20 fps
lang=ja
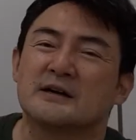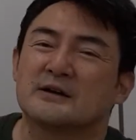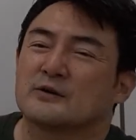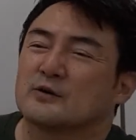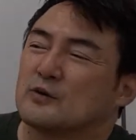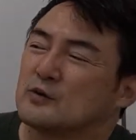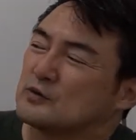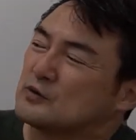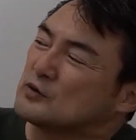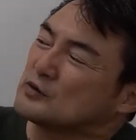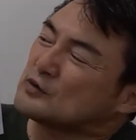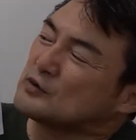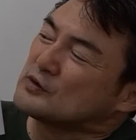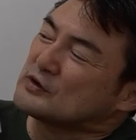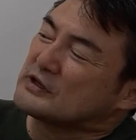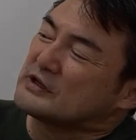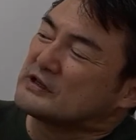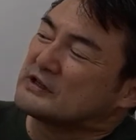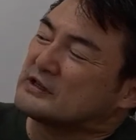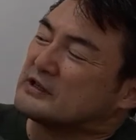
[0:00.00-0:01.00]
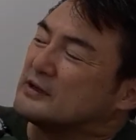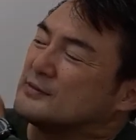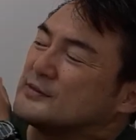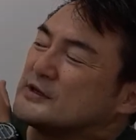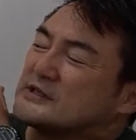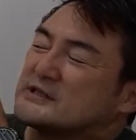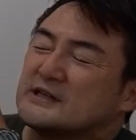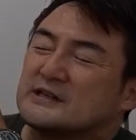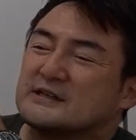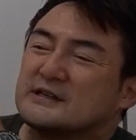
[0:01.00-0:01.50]
この時ってま
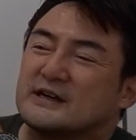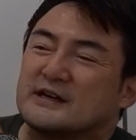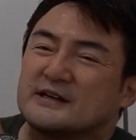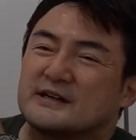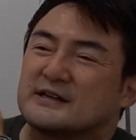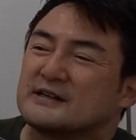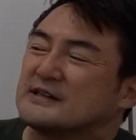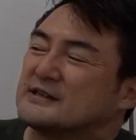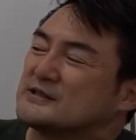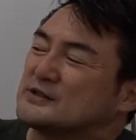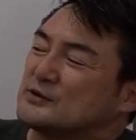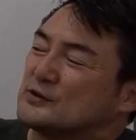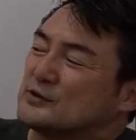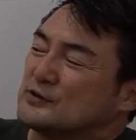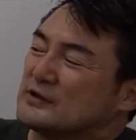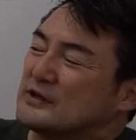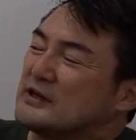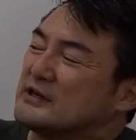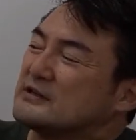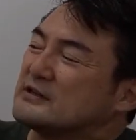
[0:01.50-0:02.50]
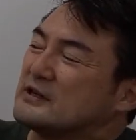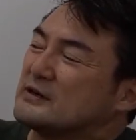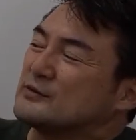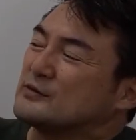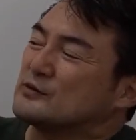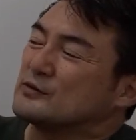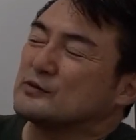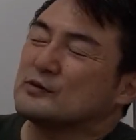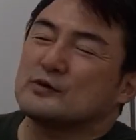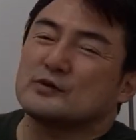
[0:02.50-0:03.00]
さにあれですよね多
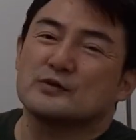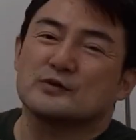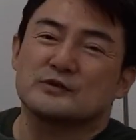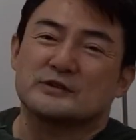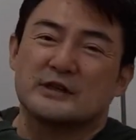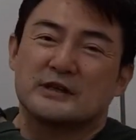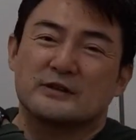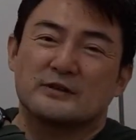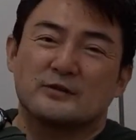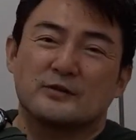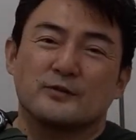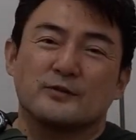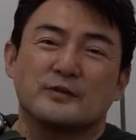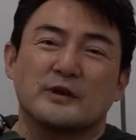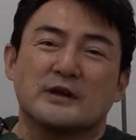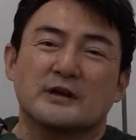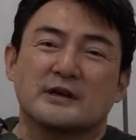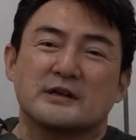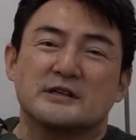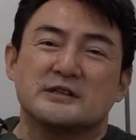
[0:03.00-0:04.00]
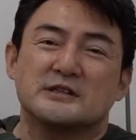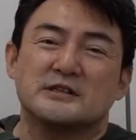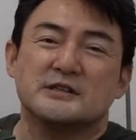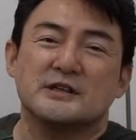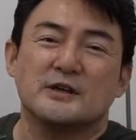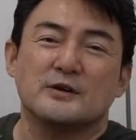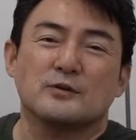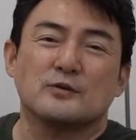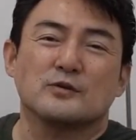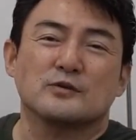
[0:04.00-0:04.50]
分五郎さんとなんか1
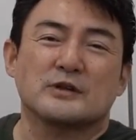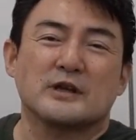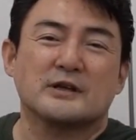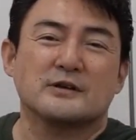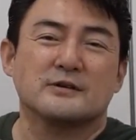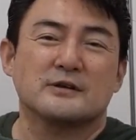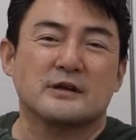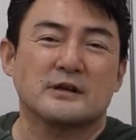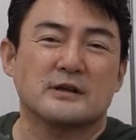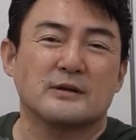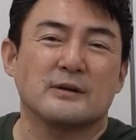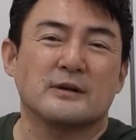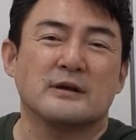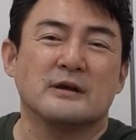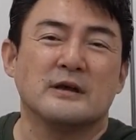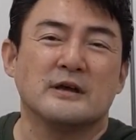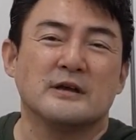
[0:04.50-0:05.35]
年交代くらいで